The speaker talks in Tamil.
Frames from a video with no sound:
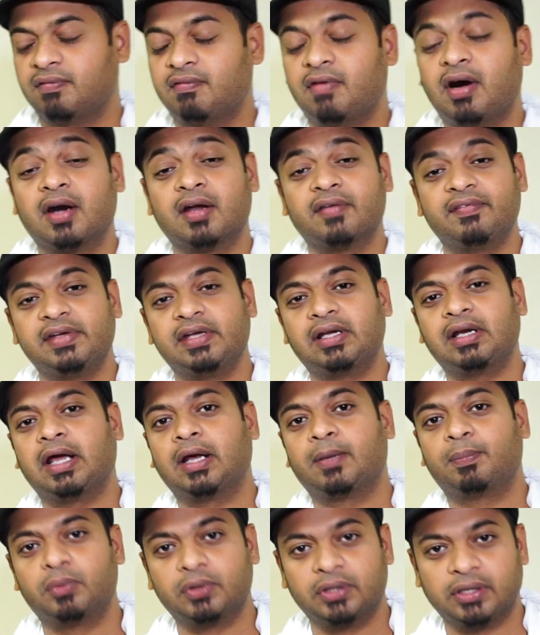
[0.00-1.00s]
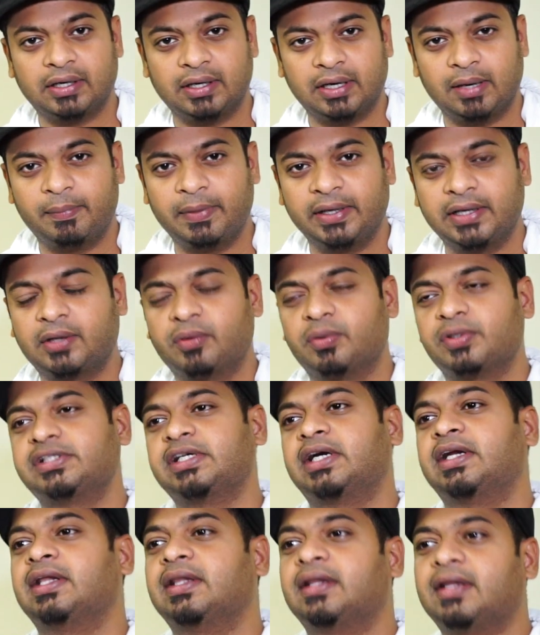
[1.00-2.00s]
வானவியல் அற்புதங்கள் அப்படிங்கிற ஒரு
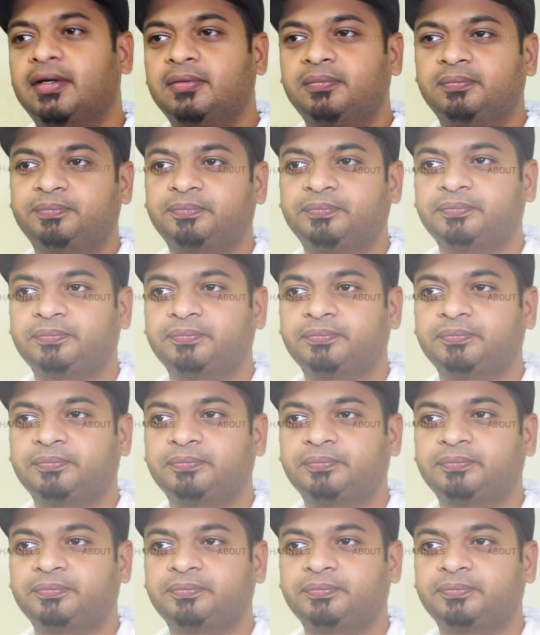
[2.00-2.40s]
சேனல் தான்